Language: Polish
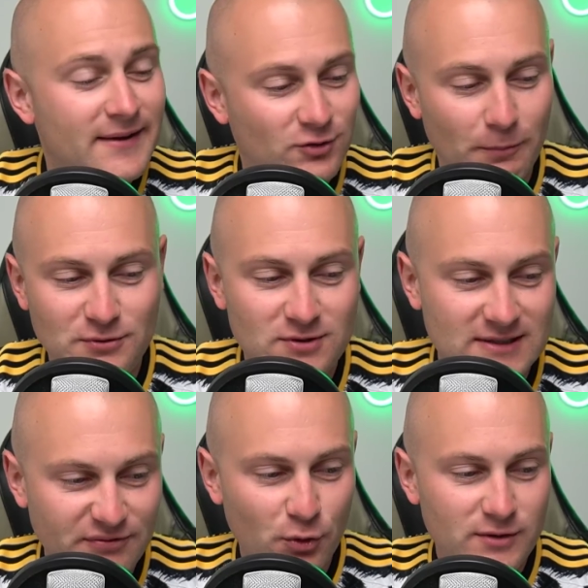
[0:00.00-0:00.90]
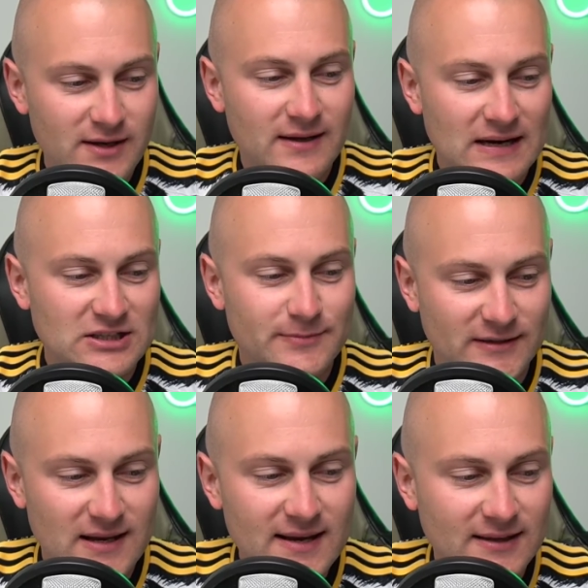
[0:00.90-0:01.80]
Dopisujcie swój nick gracza z
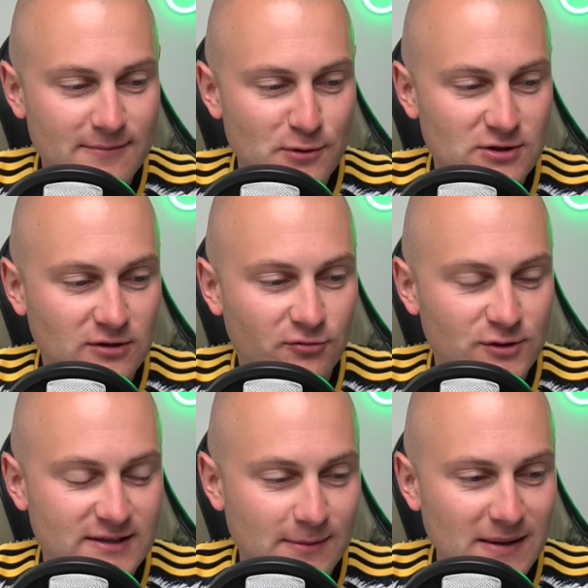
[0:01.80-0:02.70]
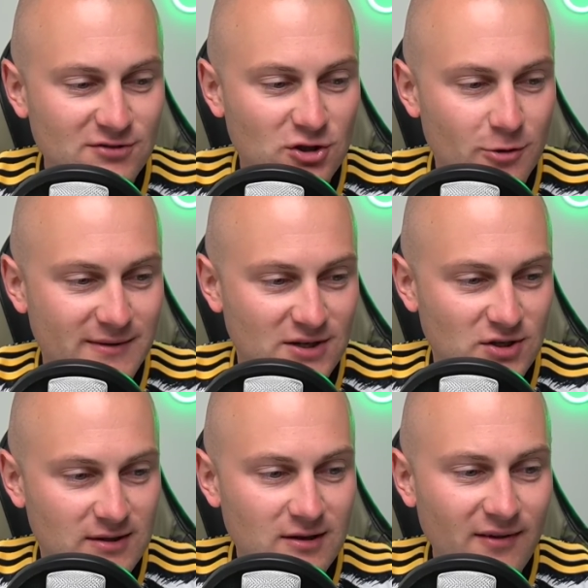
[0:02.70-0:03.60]
Betklika, typujecie do 21, komentarze
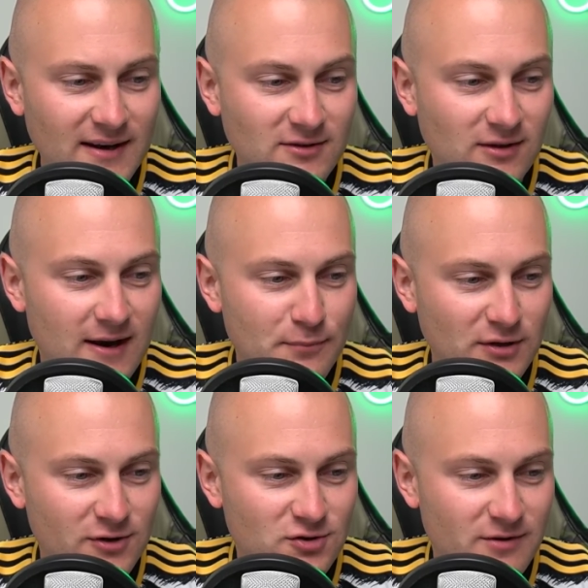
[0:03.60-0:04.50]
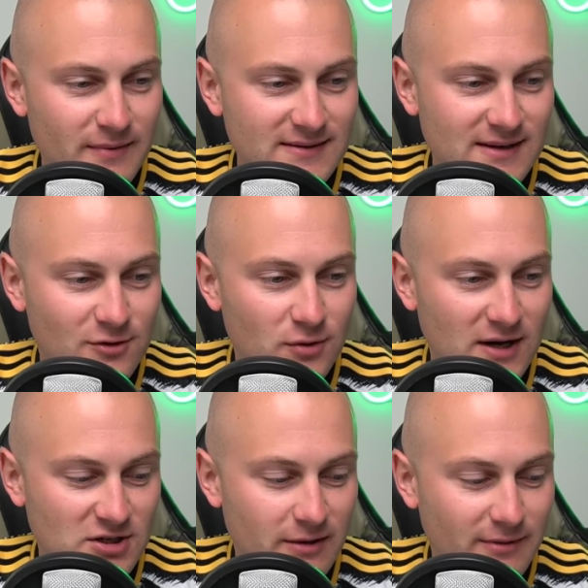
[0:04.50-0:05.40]
edytowane, dodane po tej godzinie bez niku
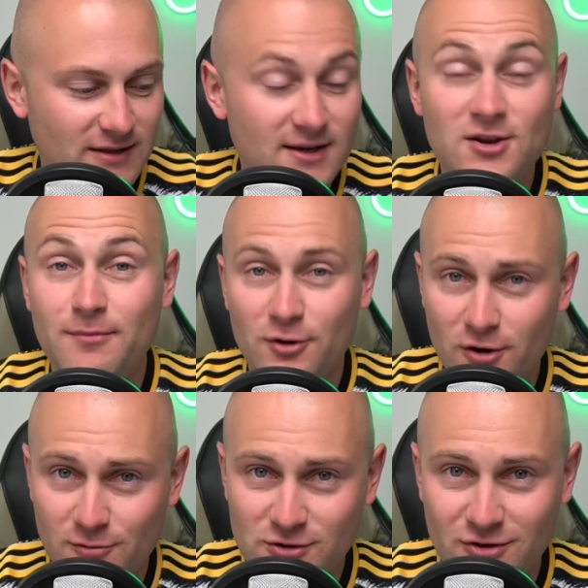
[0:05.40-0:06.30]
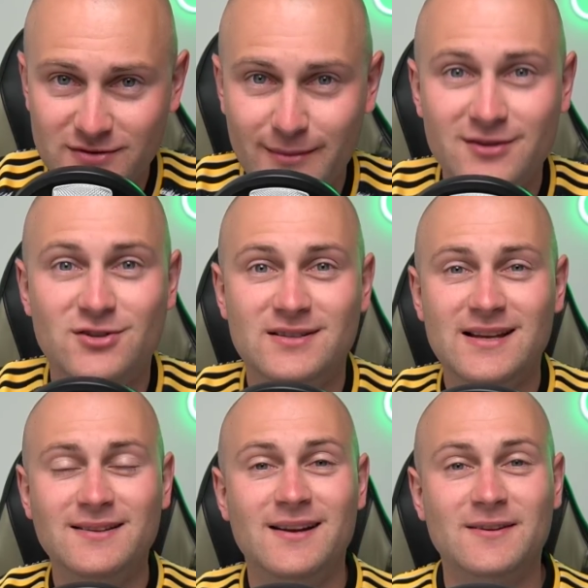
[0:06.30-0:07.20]
gracza na BetClick nie biorą udziału w załowie, czyli
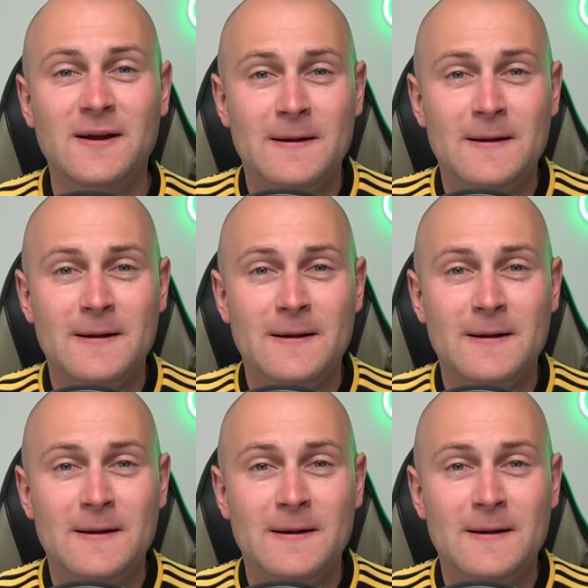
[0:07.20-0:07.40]
standard.